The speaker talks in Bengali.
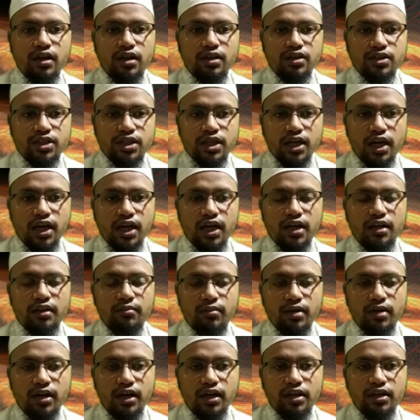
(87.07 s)
শান
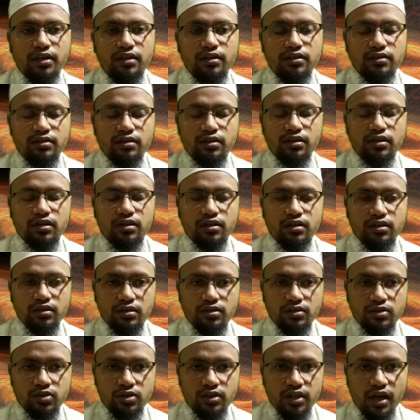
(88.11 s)
মান
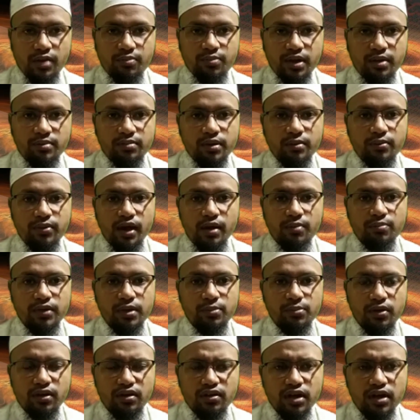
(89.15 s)
যদি আপনার আমরা আপনার
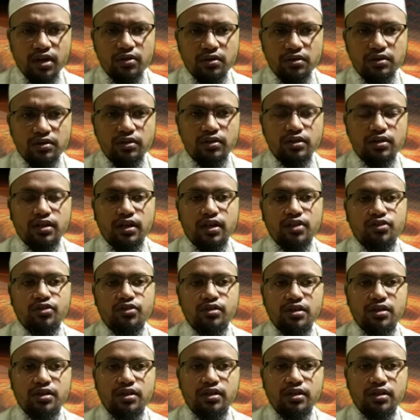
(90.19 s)
বর্ণনা করতে হয় তাহলে
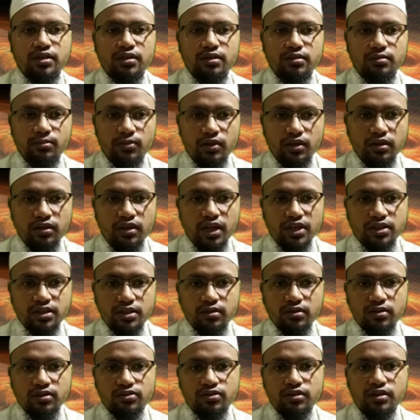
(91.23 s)
সহি বর্ণনায়
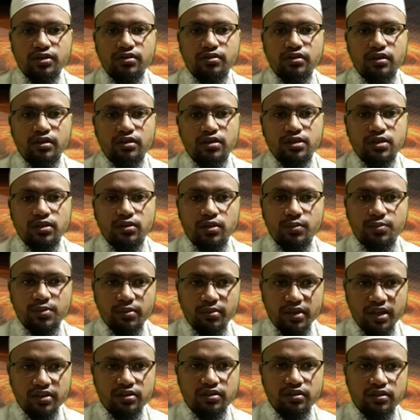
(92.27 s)
যেগুলো সহি সনদে যেগুলো
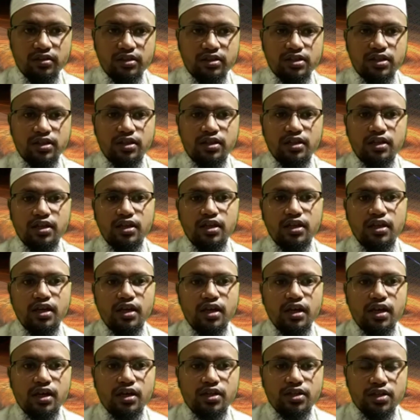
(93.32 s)
প্রমাণিত রয়েছে
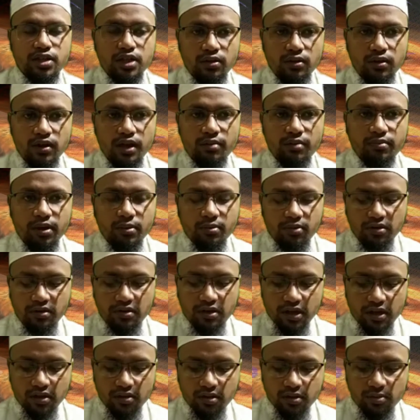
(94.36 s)
সেগুলোই আমরা
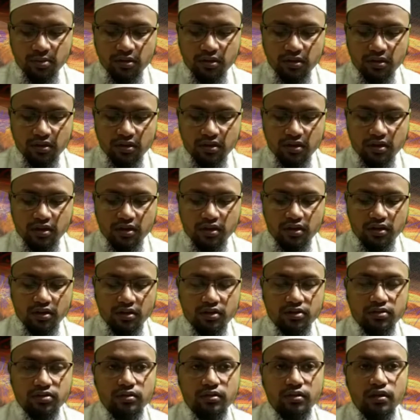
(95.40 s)
বর্ণনা করব
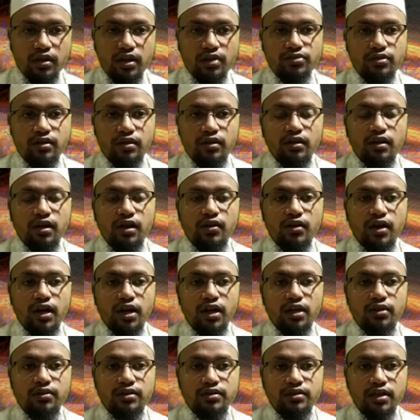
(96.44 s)
রসুল্লাহ সাল
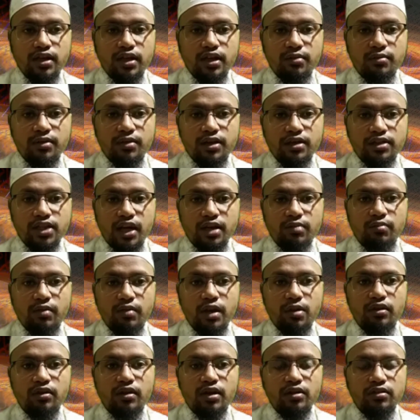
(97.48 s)
আলহি আসাল্লামের সানমান
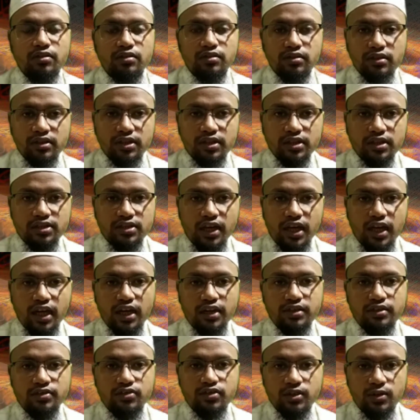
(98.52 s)
বর্ণনা করতে গিয়ে জাল
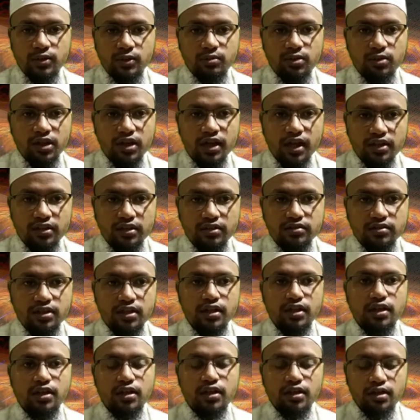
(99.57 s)
হাদিস সনদবিহীন হাদিস
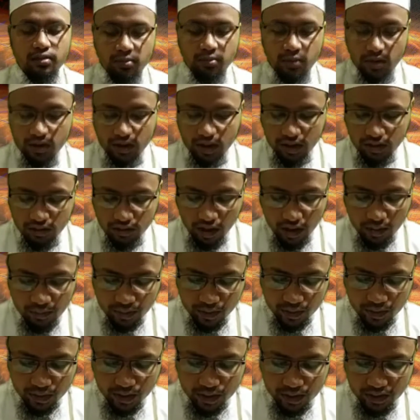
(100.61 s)
বর্ণনা করার
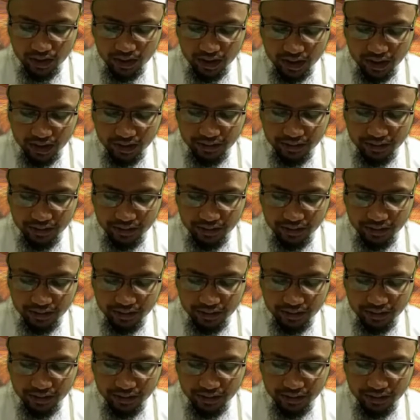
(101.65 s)
প্রয়োজন নেই